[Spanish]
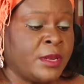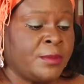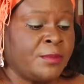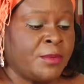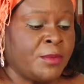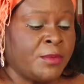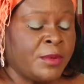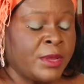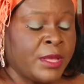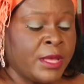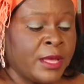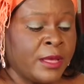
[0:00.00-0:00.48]
de la
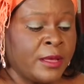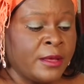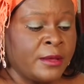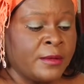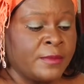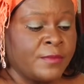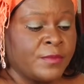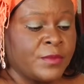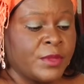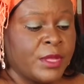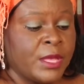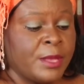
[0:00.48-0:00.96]
República,
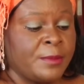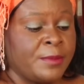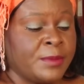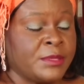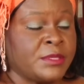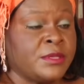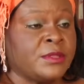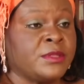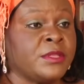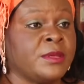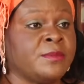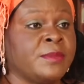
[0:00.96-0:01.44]
el
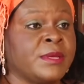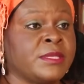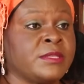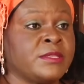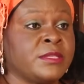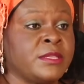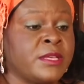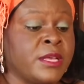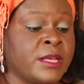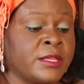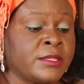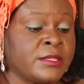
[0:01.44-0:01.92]
presidente
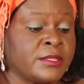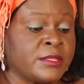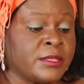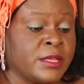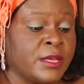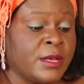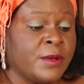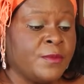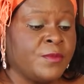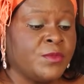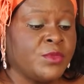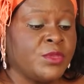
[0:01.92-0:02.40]
Macías,
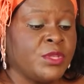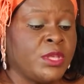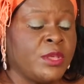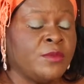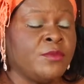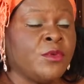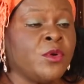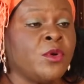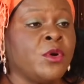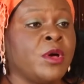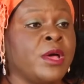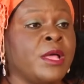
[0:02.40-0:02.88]

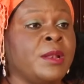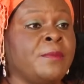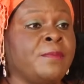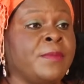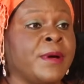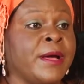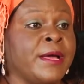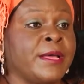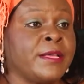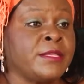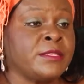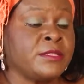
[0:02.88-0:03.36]
llevó el
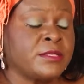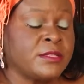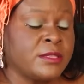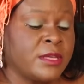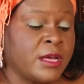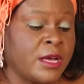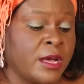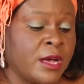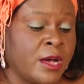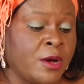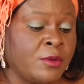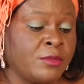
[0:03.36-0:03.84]
país
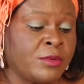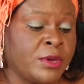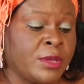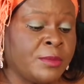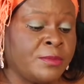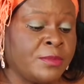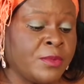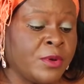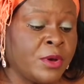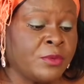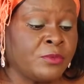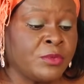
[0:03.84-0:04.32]
a,
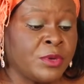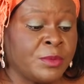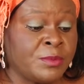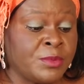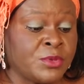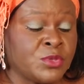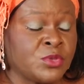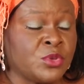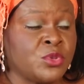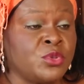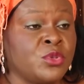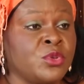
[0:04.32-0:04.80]
un
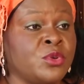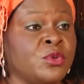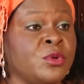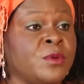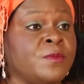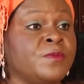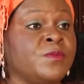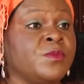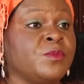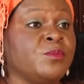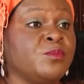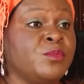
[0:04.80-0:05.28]
episodio
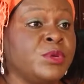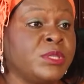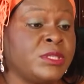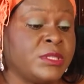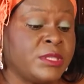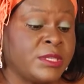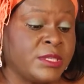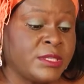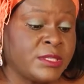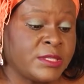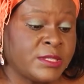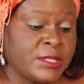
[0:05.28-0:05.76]
muy
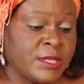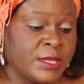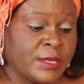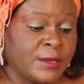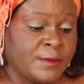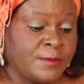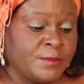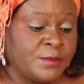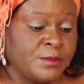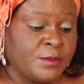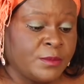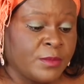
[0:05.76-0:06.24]
triste,
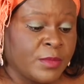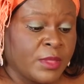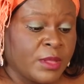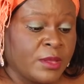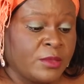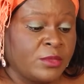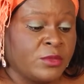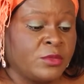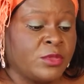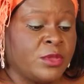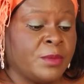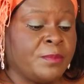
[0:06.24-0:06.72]

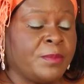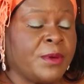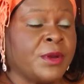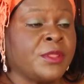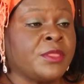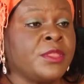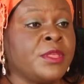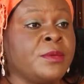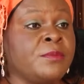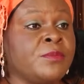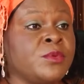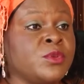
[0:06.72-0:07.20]
donde
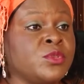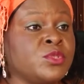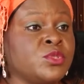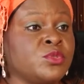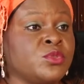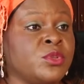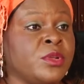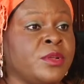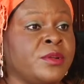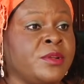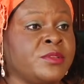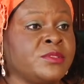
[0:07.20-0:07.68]
perdimos
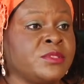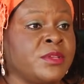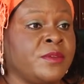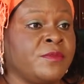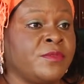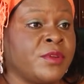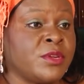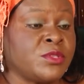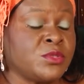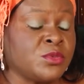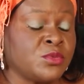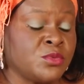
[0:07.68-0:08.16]
toda nuestra
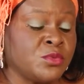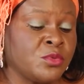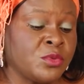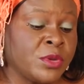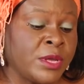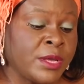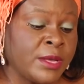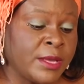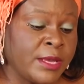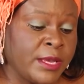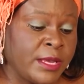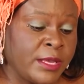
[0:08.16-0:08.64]

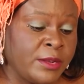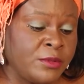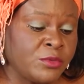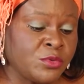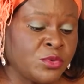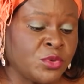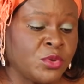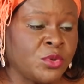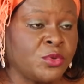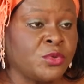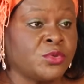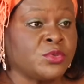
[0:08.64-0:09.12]
infraestructura y
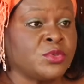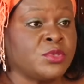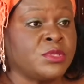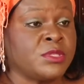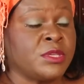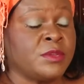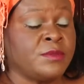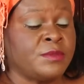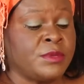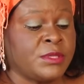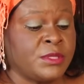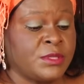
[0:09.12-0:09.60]
todos nuestros
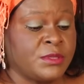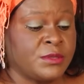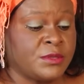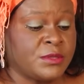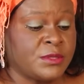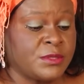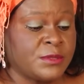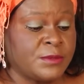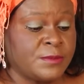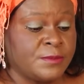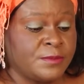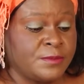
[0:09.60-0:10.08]

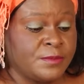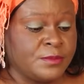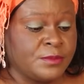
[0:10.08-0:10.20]
servicios.